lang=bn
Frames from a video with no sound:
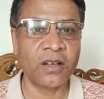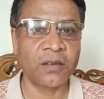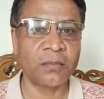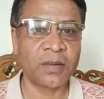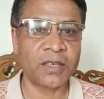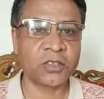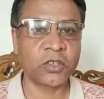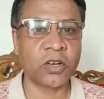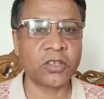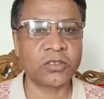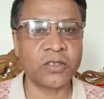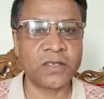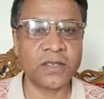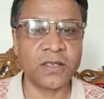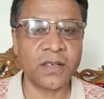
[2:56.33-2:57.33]
মানে
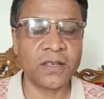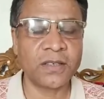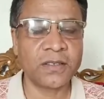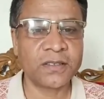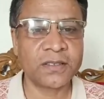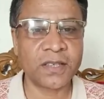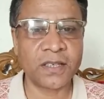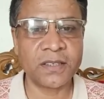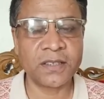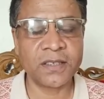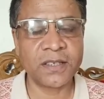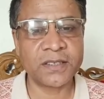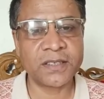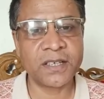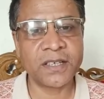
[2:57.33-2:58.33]
সরাসরি
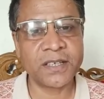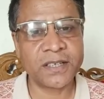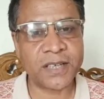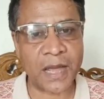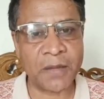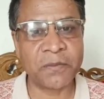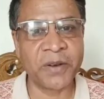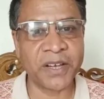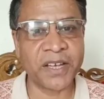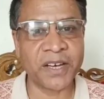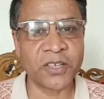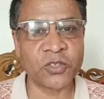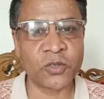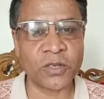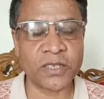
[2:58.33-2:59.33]
সার্জেন্টের টাই ব্রেকারে
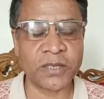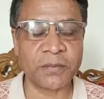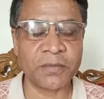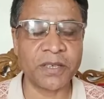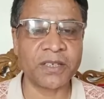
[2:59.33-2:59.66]
চলে যাবে